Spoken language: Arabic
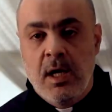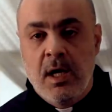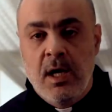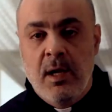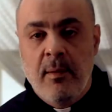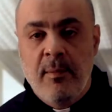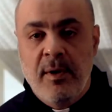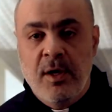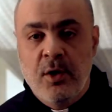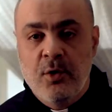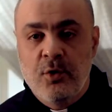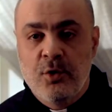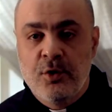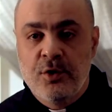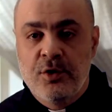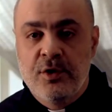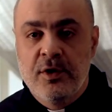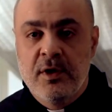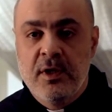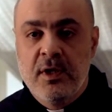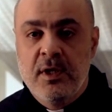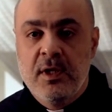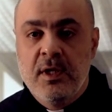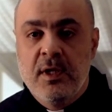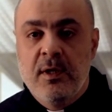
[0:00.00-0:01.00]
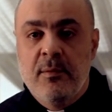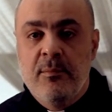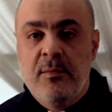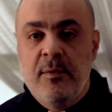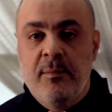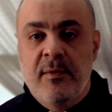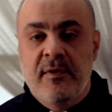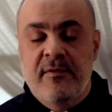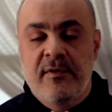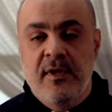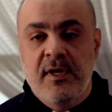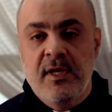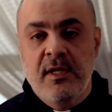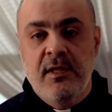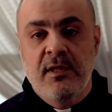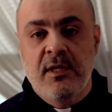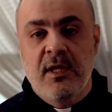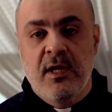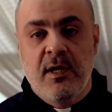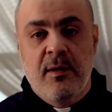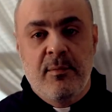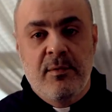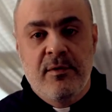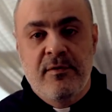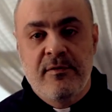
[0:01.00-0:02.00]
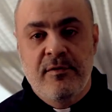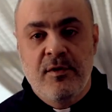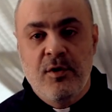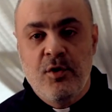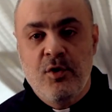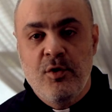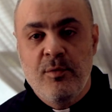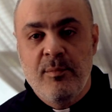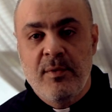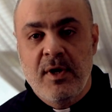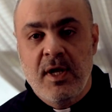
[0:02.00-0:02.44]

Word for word: معكم بمساريتنا بالصوم